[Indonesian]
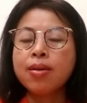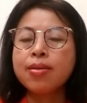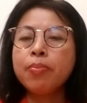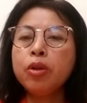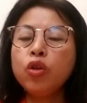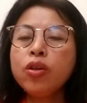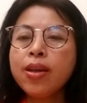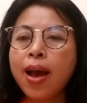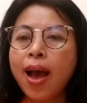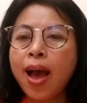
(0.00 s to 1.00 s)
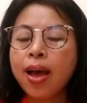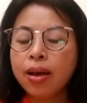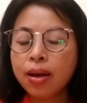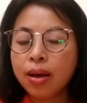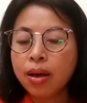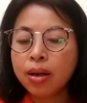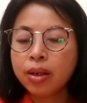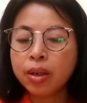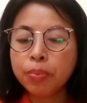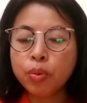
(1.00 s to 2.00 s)
Sebetulnya uh,
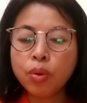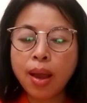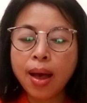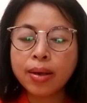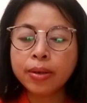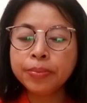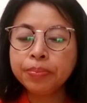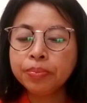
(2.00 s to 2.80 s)
di bulan